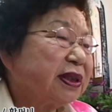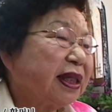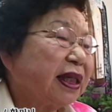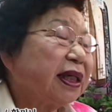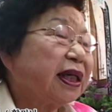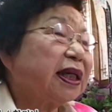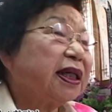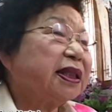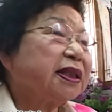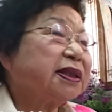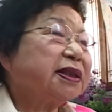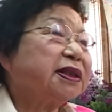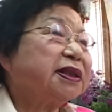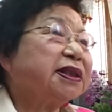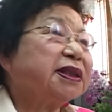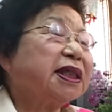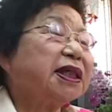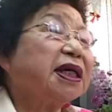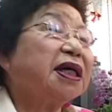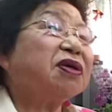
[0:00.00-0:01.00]
내가 그
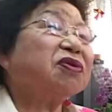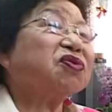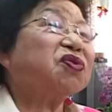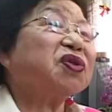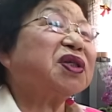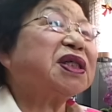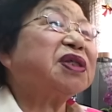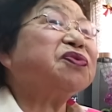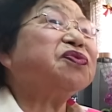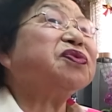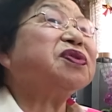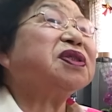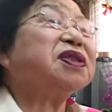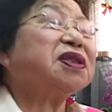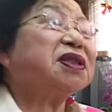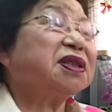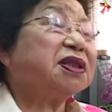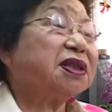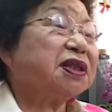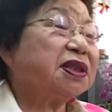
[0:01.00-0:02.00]
사랑으로
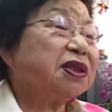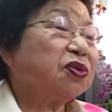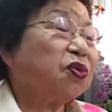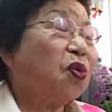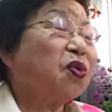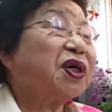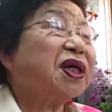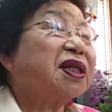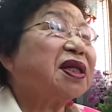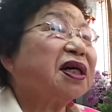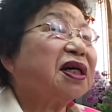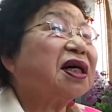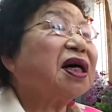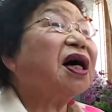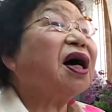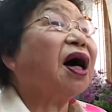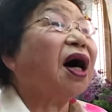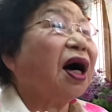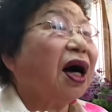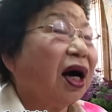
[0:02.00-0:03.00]
키우는 공이 더
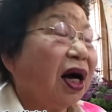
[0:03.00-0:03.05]
커.